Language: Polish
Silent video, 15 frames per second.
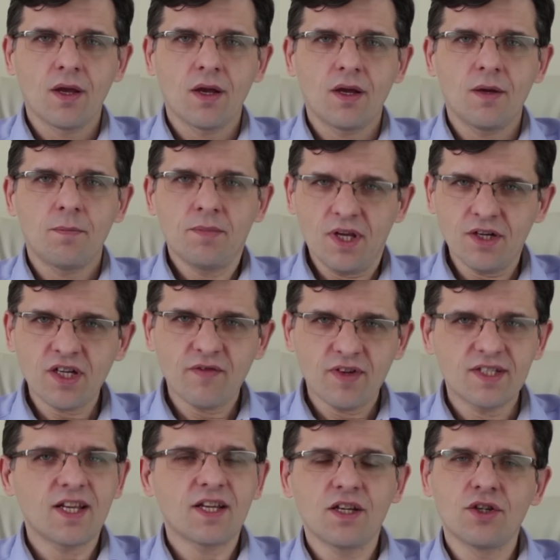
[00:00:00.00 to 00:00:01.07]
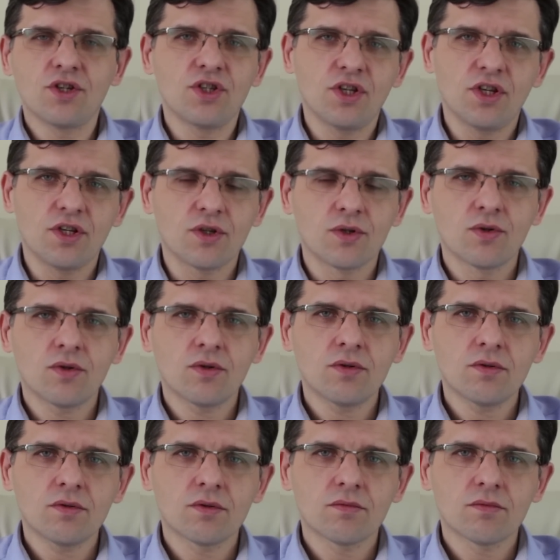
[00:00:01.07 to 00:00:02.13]
E, pierwsza wersja reengineeringu,
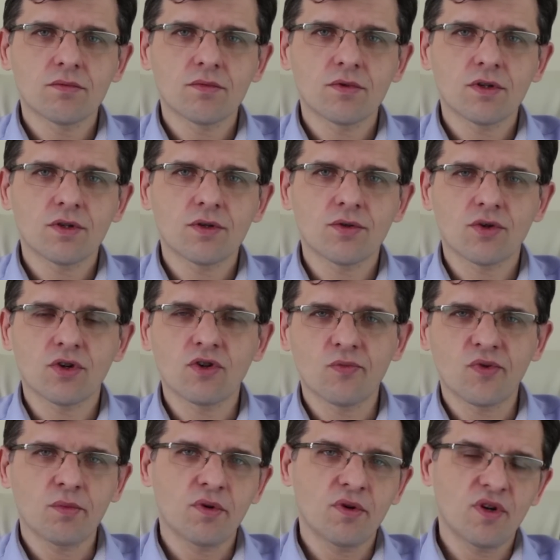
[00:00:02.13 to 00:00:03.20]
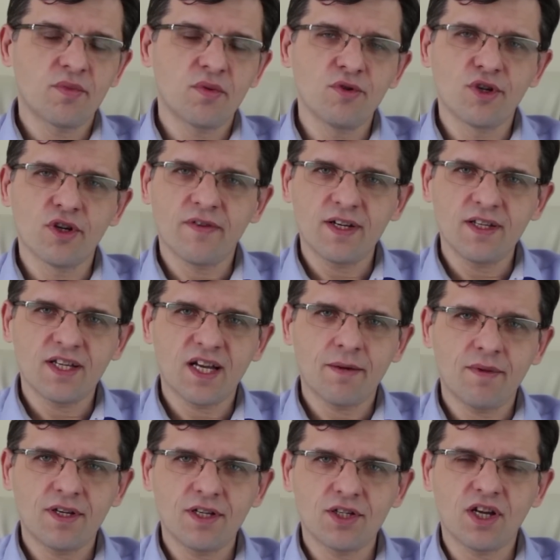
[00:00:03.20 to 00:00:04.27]
którą opublikowali
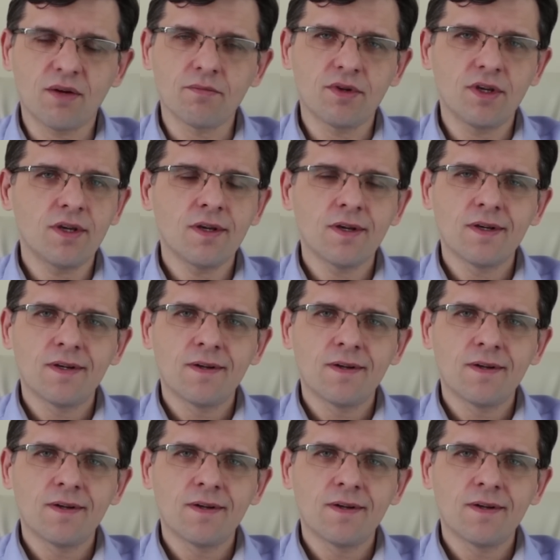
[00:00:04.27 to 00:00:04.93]
Hammer i Champi,